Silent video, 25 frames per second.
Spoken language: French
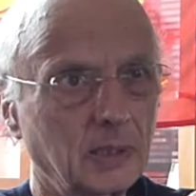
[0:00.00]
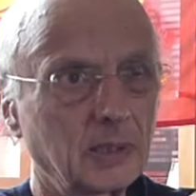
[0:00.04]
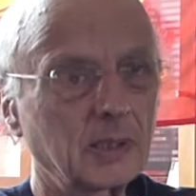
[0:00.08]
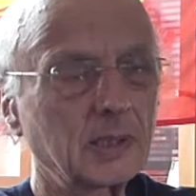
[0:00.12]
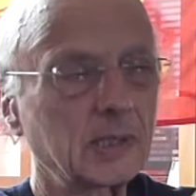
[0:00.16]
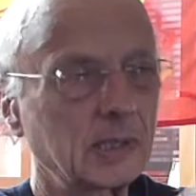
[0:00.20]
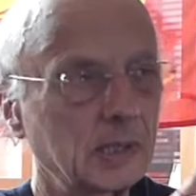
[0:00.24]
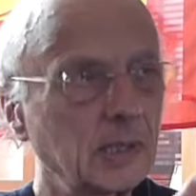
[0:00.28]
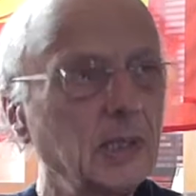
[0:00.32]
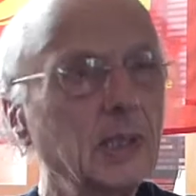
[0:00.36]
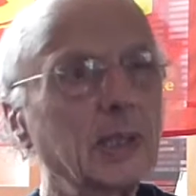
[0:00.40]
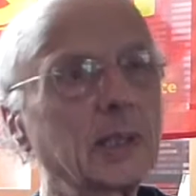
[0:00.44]

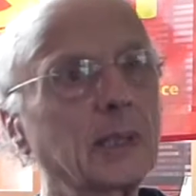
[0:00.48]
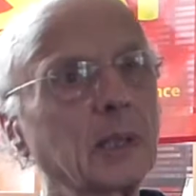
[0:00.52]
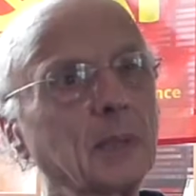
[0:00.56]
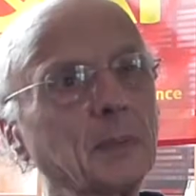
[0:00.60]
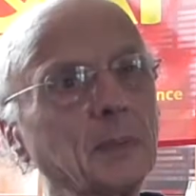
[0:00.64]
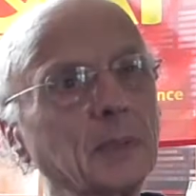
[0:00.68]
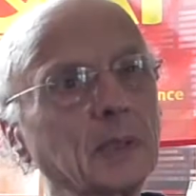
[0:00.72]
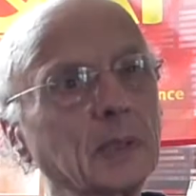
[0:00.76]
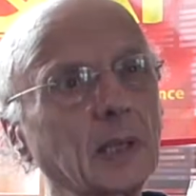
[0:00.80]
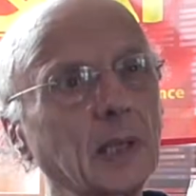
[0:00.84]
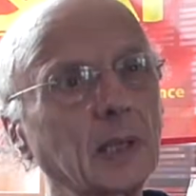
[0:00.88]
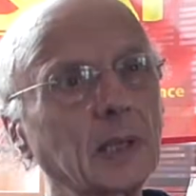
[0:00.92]
si les
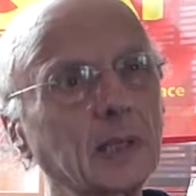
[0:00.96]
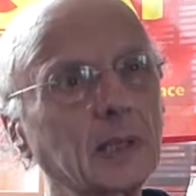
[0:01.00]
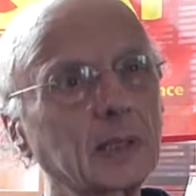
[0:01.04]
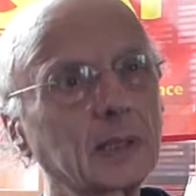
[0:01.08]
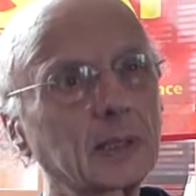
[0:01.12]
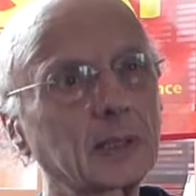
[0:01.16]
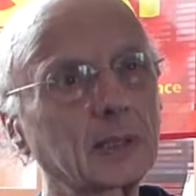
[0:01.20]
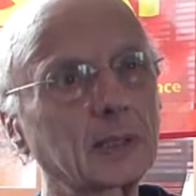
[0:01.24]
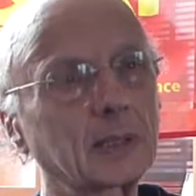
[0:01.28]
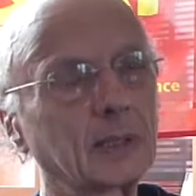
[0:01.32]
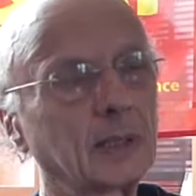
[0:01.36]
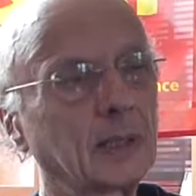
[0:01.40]

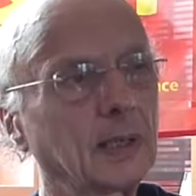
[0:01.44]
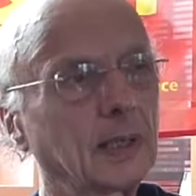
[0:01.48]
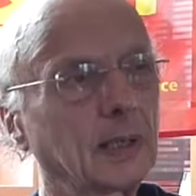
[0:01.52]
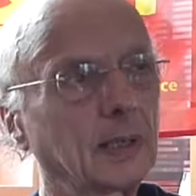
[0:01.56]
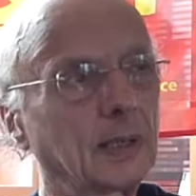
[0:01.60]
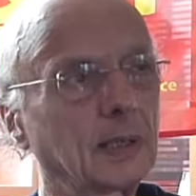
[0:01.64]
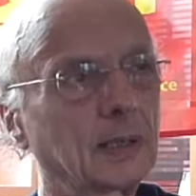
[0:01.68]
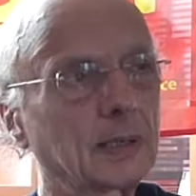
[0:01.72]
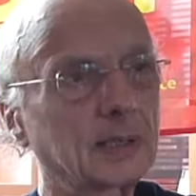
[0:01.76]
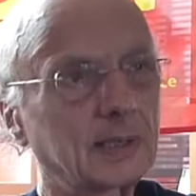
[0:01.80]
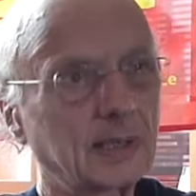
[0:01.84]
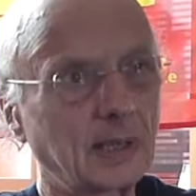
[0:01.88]
capitalistes
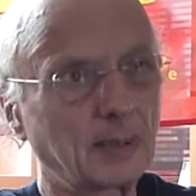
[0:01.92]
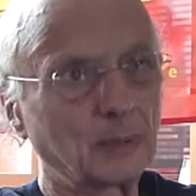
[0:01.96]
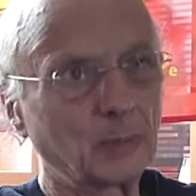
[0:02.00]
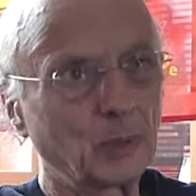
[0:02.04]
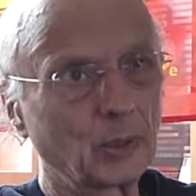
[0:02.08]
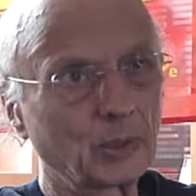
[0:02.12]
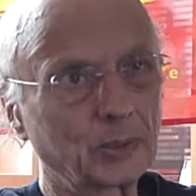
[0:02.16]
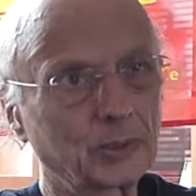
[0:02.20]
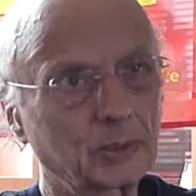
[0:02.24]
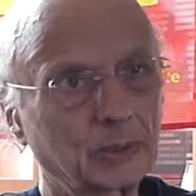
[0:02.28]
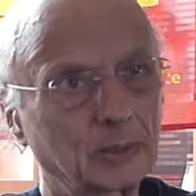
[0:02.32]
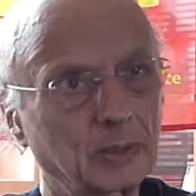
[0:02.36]

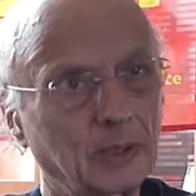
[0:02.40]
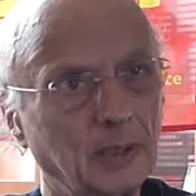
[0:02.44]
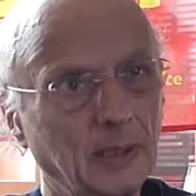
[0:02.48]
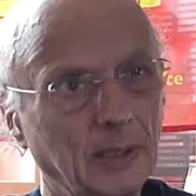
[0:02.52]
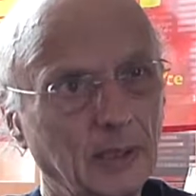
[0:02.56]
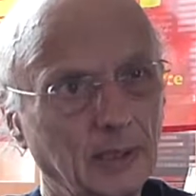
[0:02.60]
sabotent